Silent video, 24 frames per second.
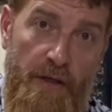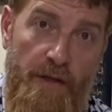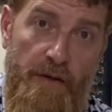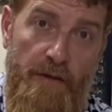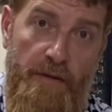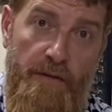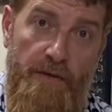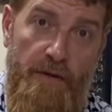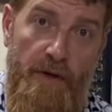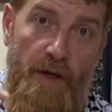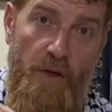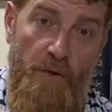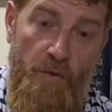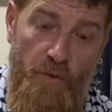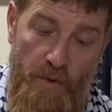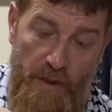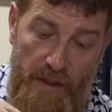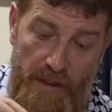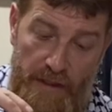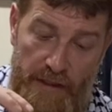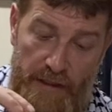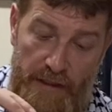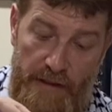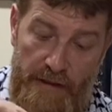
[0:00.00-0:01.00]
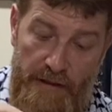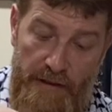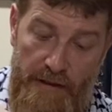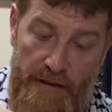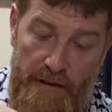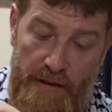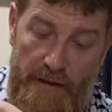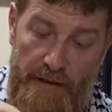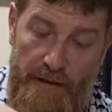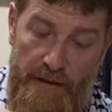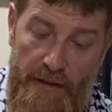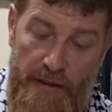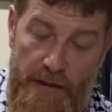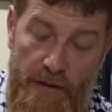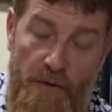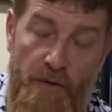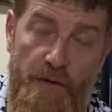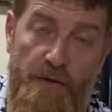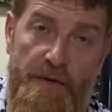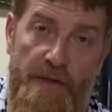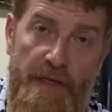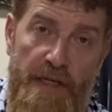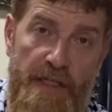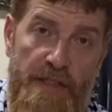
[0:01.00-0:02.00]
فهو احنا
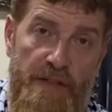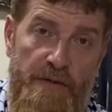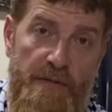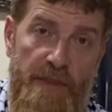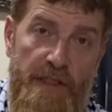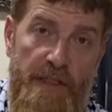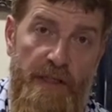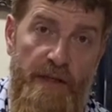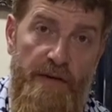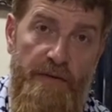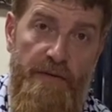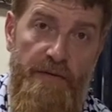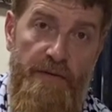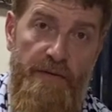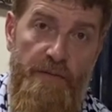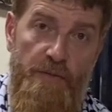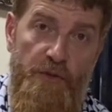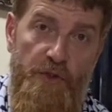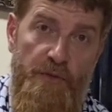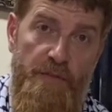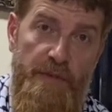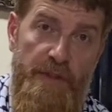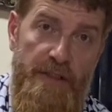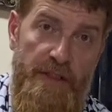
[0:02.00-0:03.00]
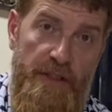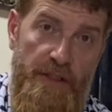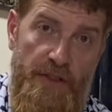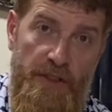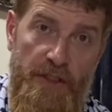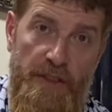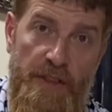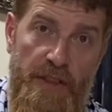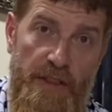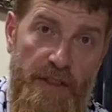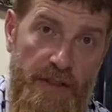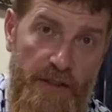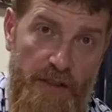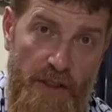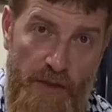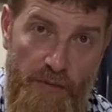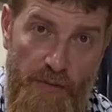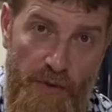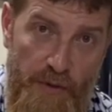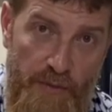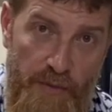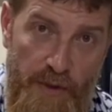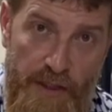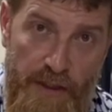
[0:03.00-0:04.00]
الانثى ليش بتلف مش بس عشان انها
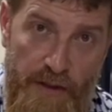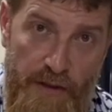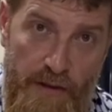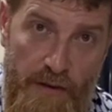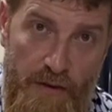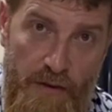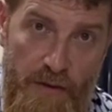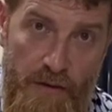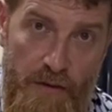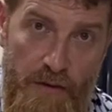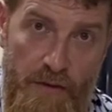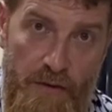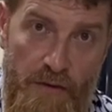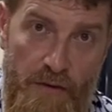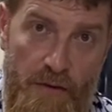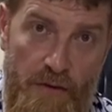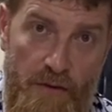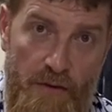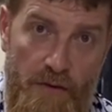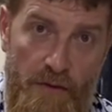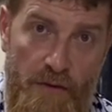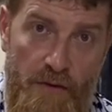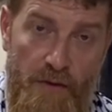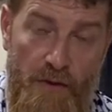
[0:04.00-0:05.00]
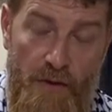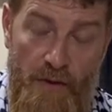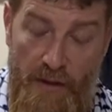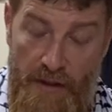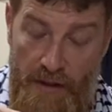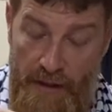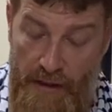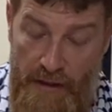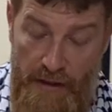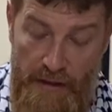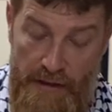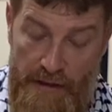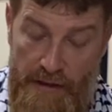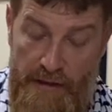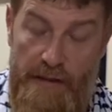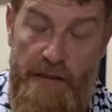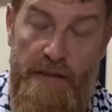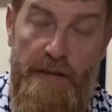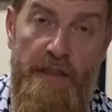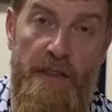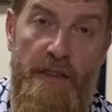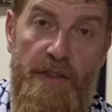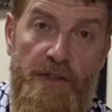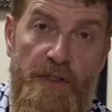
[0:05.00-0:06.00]
تحمل بيض لا
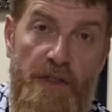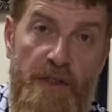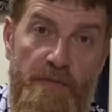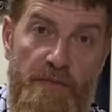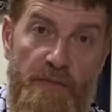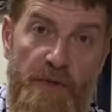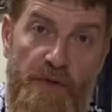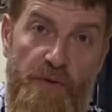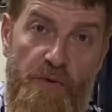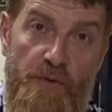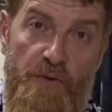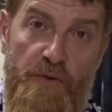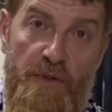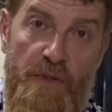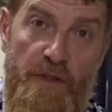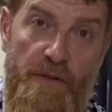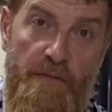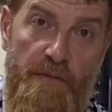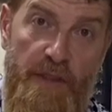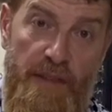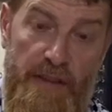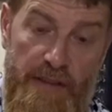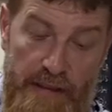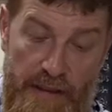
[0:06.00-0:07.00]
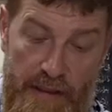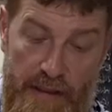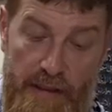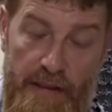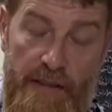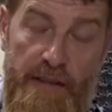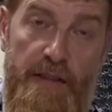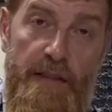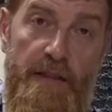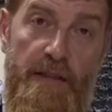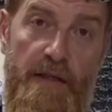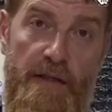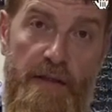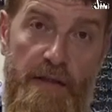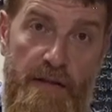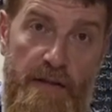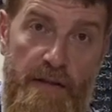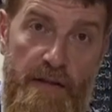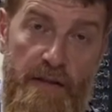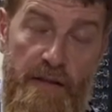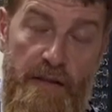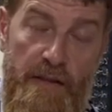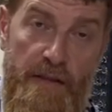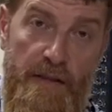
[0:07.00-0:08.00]
عشان برضه تعمل تعلية
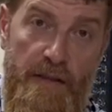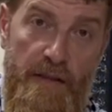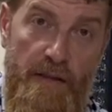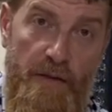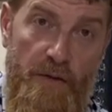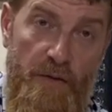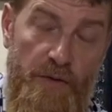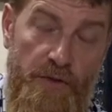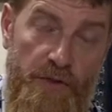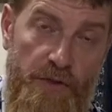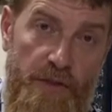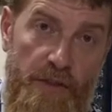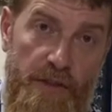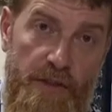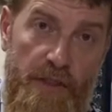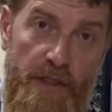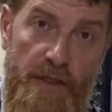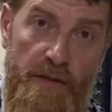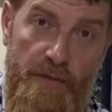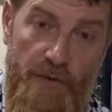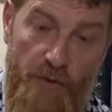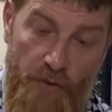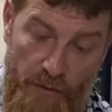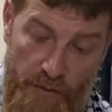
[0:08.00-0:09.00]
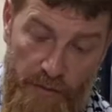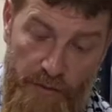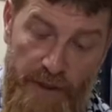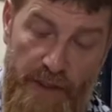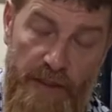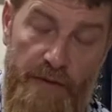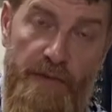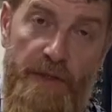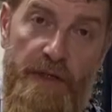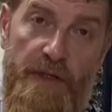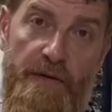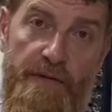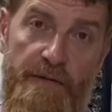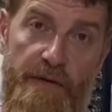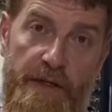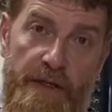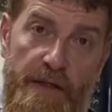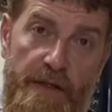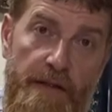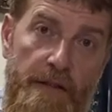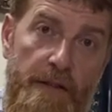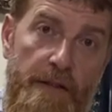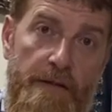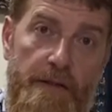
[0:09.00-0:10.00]
للعش عشان لما كل ما كبر
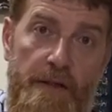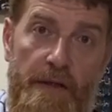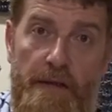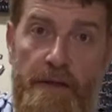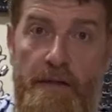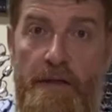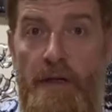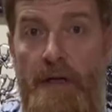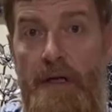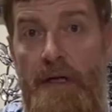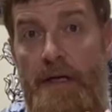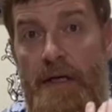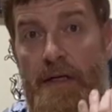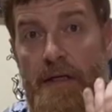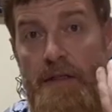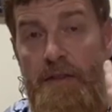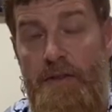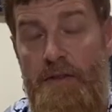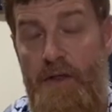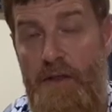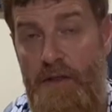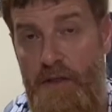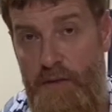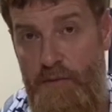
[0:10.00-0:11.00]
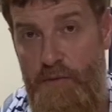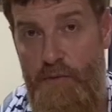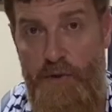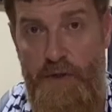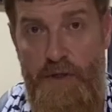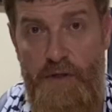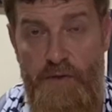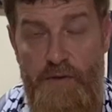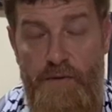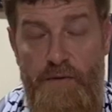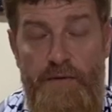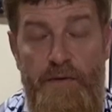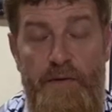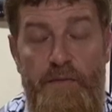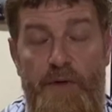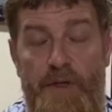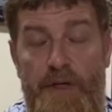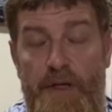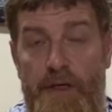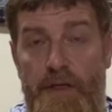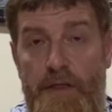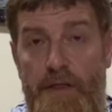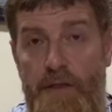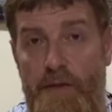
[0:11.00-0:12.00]
الفرخ يقدر يطلع برازه في
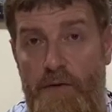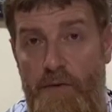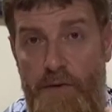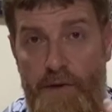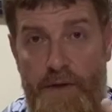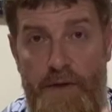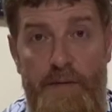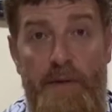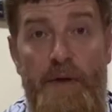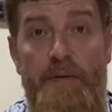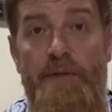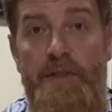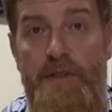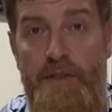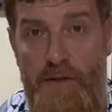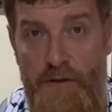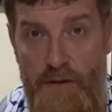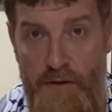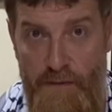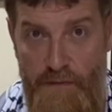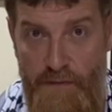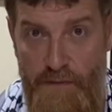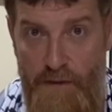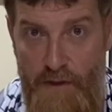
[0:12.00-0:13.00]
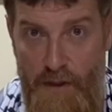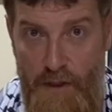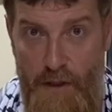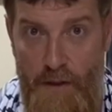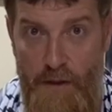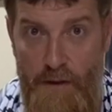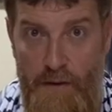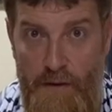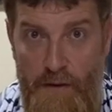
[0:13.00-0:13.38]
مرحلة الأنثى ما بتنظف فيها